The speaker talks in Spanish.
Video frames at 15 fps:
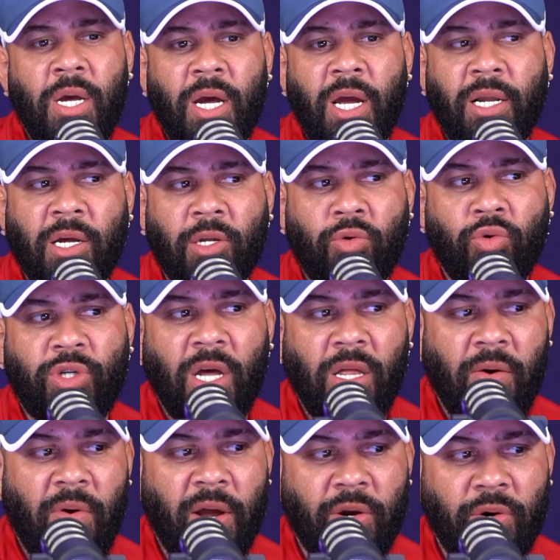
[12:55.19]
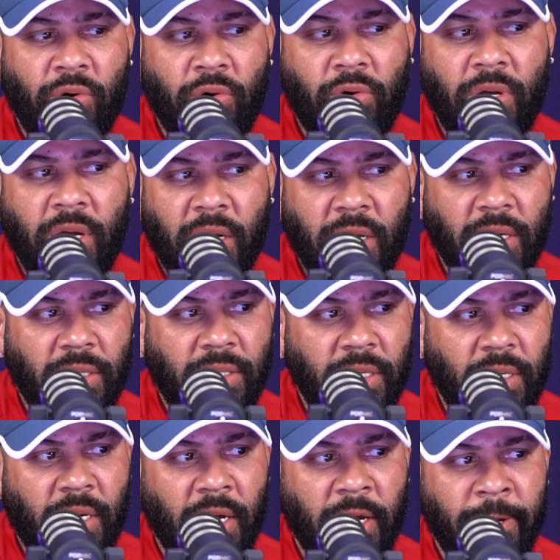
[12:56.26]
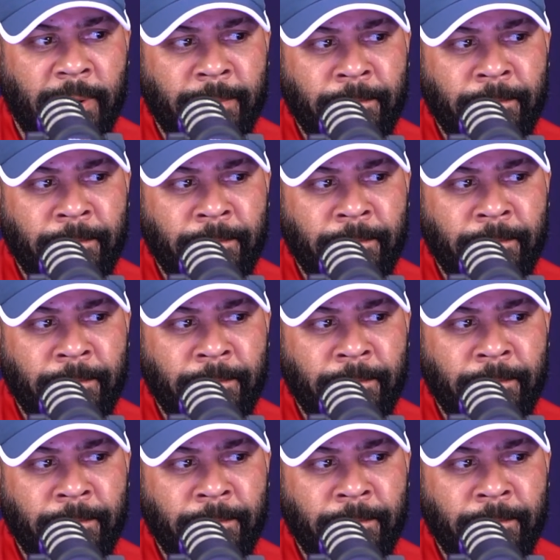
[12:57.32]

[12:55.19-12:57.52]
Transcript: El que tú seas de barrio no quiere decir que,